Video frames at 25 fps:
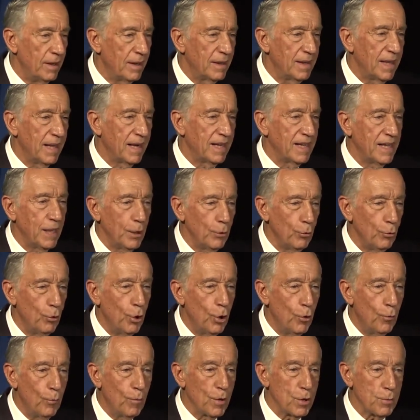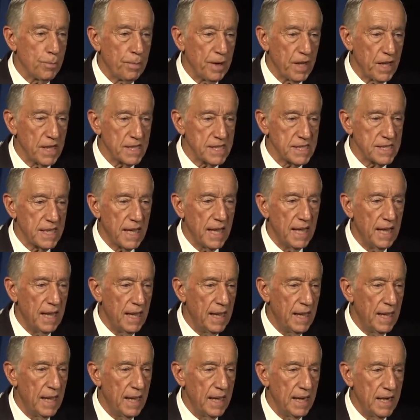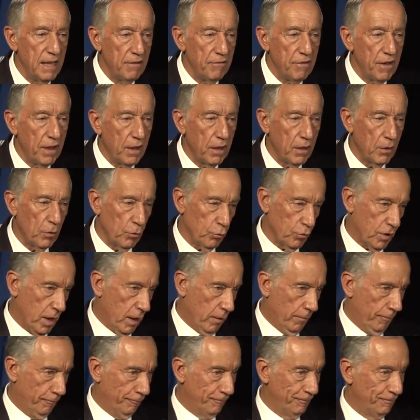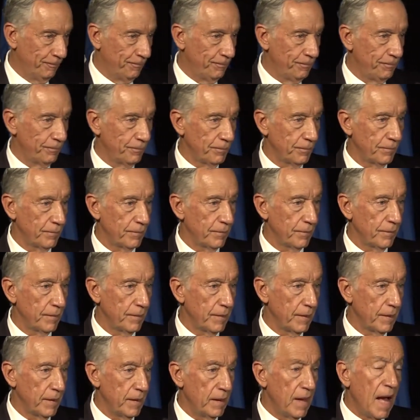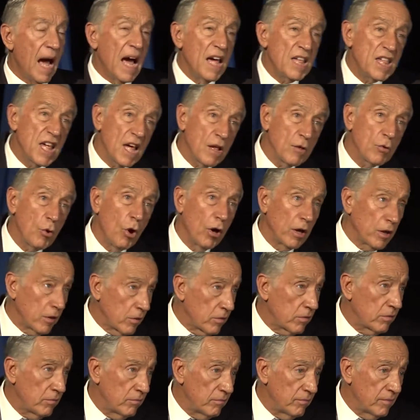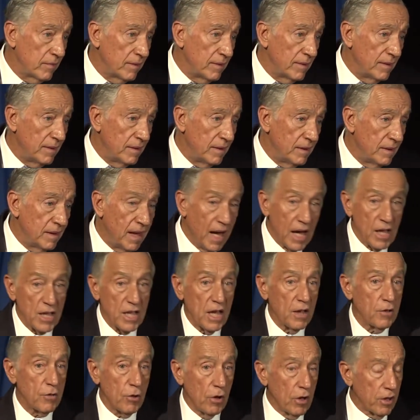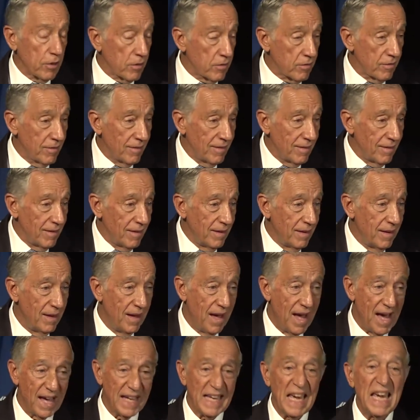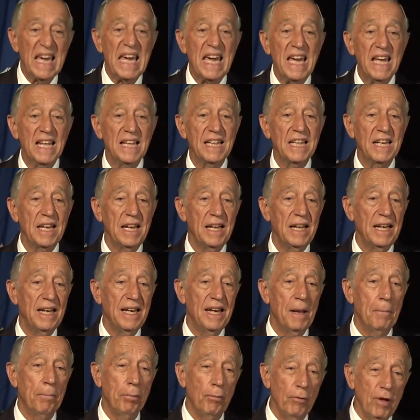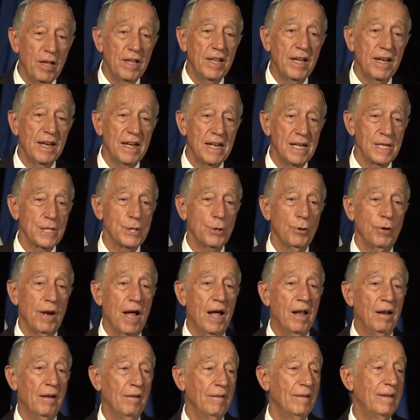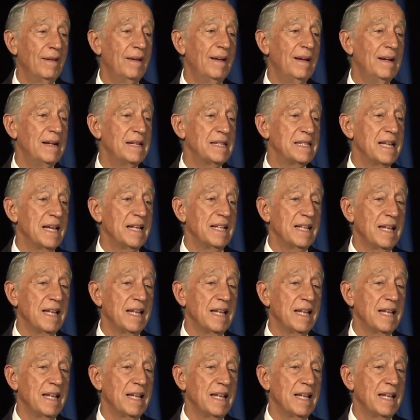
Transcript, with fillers: ter tido uma experiência a nível local. Há exceções. Há exceções. Há quem entre na política nacional sem